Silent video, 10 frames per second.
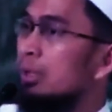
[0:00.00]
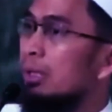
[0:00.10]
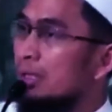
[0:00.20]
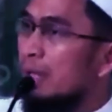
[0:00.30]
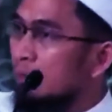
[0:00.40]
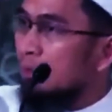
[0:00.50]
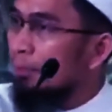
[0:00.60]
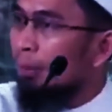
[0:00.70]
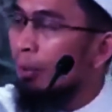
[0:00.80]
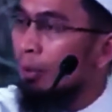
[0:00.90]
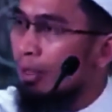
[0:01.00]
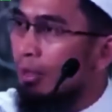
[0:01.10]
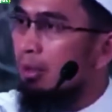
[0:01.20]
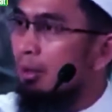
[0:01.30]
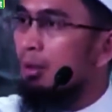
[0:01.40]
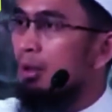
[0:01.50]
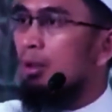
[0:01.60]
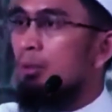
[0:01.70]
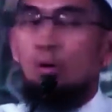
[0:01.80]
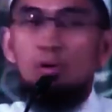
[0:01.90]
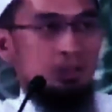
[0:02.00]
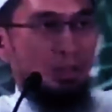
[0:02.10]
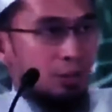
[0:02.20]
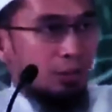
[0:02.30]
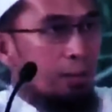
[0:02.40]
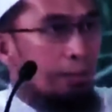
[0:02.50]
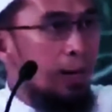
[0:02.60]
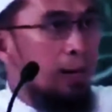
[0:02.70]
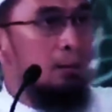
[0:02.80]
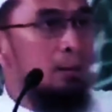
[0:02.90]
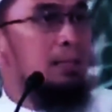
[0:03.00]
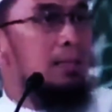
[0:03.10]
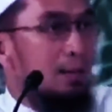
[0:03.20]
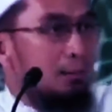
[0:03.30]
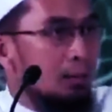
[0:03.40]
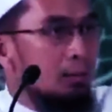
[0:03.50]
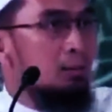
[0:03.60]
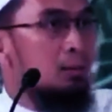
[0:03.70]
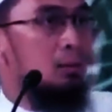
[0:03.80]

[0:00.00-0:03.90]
Kelihatan di depan wajahnya. Mukjizatnya nampak, kelihatan.